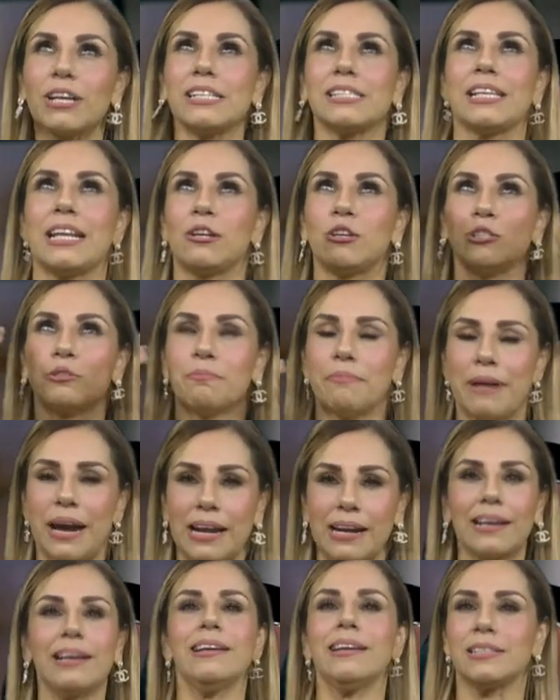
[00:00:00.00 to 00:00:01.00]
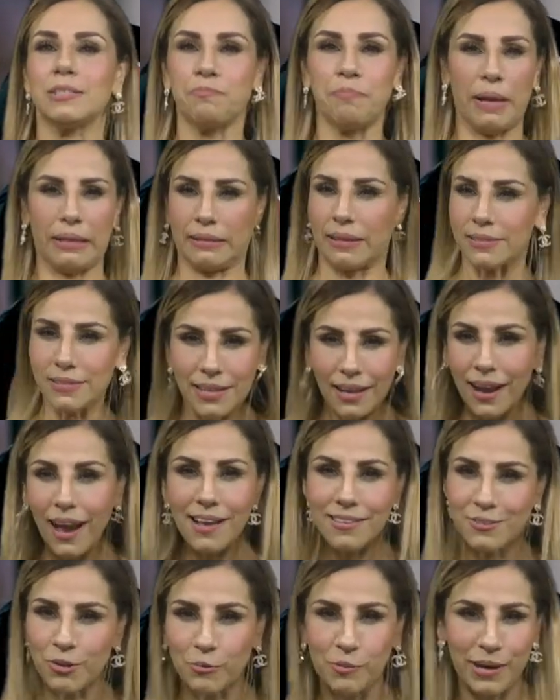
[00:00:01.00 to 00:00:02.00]
que se nos marquen las patas de
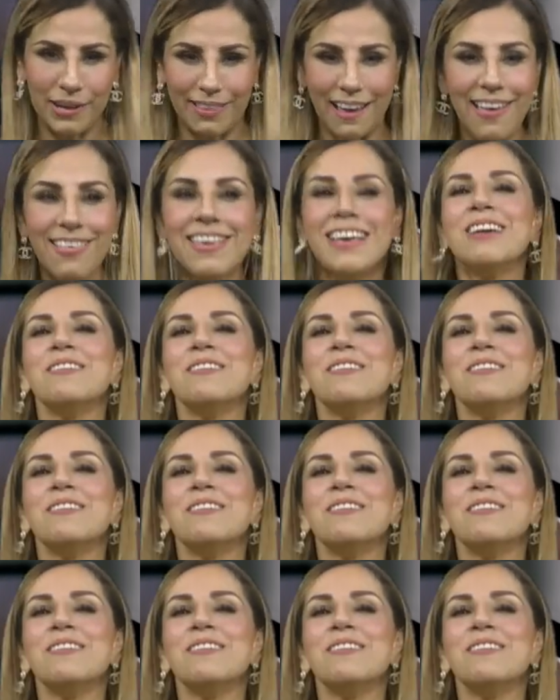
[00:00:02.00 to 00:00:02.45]
gallo, ¿verdad?